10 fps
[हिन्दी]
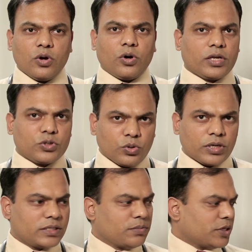और एक
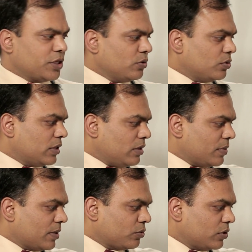छोटी सी मशीन होती है
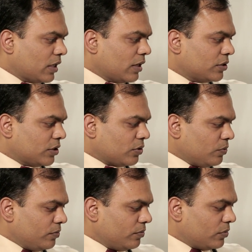मैं आपको दिखाना चाहता
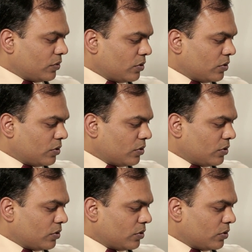हूँ